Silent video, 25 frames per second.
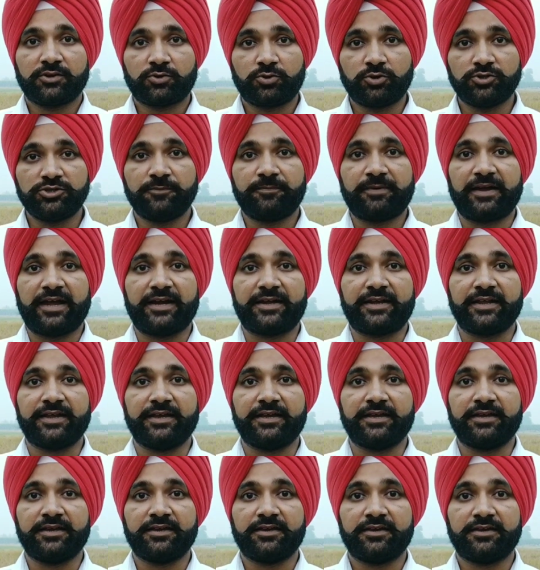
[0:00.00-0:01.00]
खुद
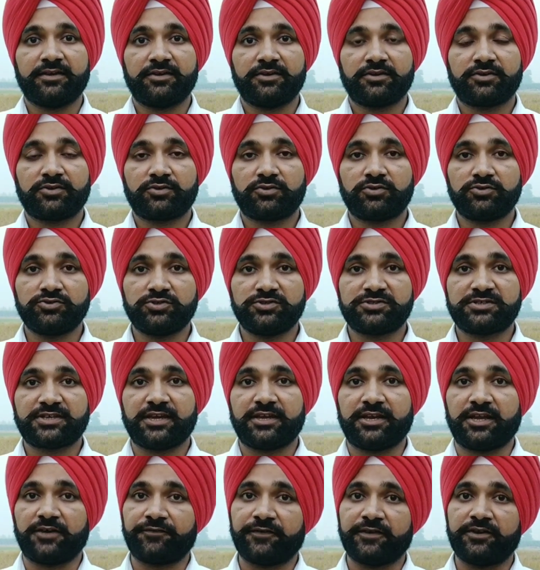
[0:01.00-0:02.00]
बैठें खुद
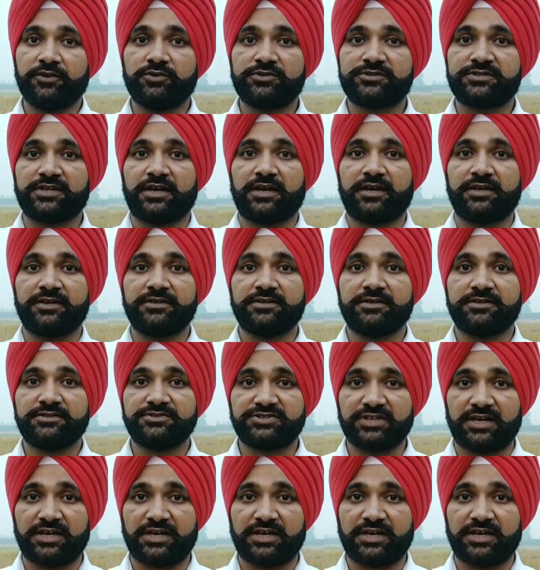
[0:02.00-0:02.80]
उसके नफे नुकसान